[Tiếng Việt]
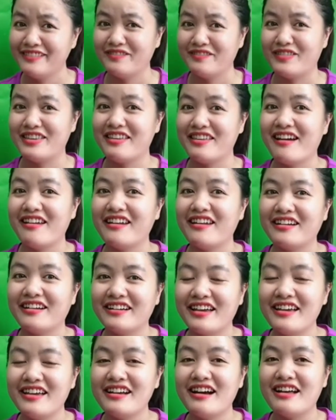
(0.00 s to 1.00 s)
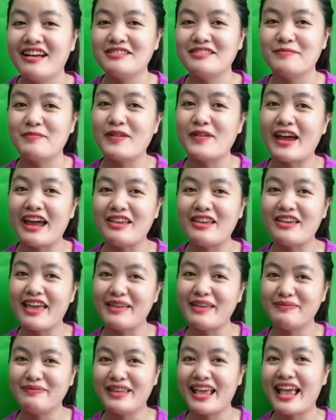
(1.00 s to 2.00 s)
và nhớ đăng ký kênh subscribe cho
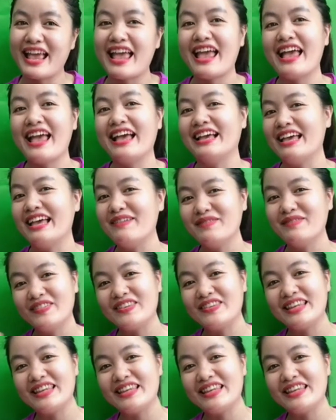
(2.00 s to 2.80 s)
em nha em